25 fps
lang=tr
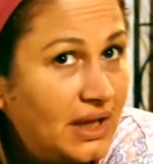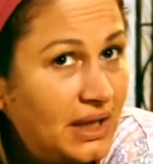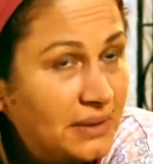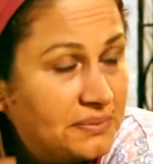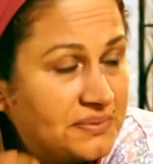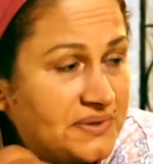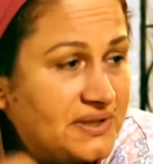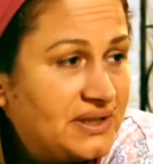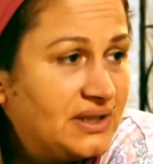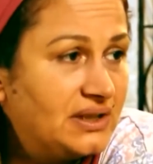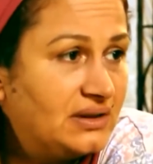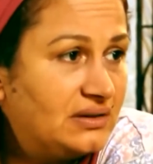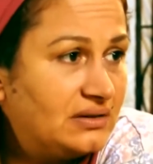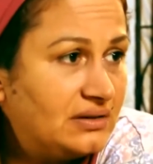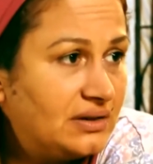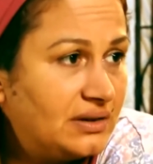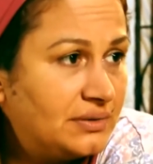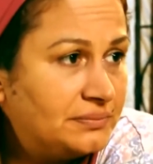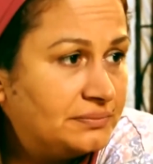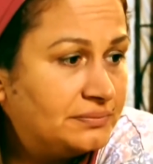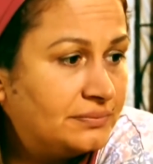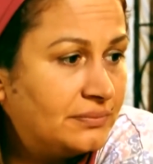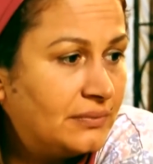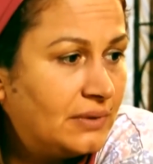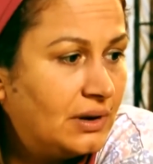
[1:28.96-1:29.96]
Hepsi gitti.
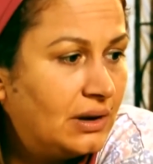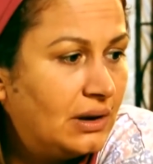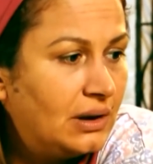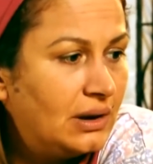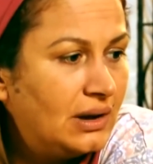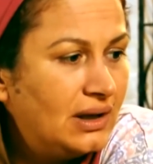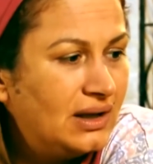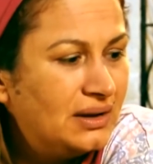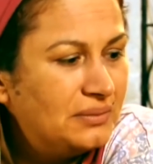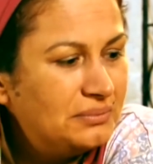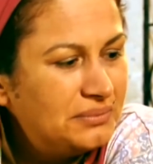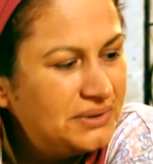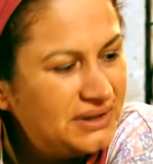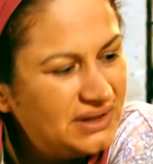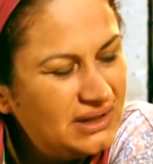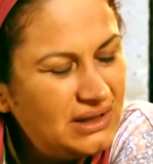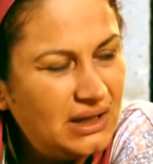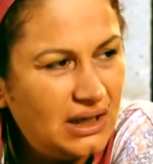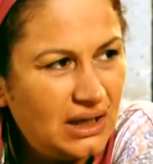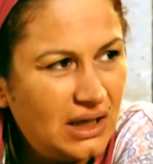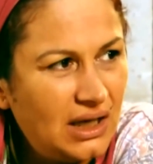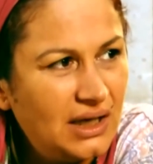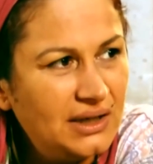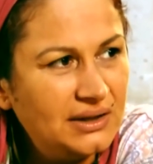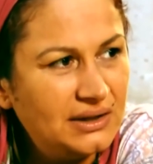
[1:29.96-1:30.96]
Bir
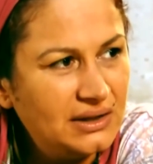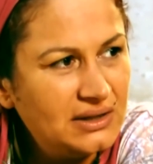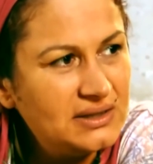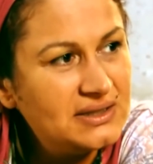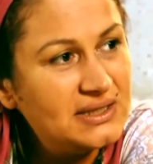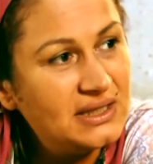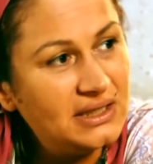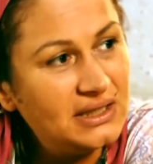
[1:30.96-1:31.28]
Dilara ile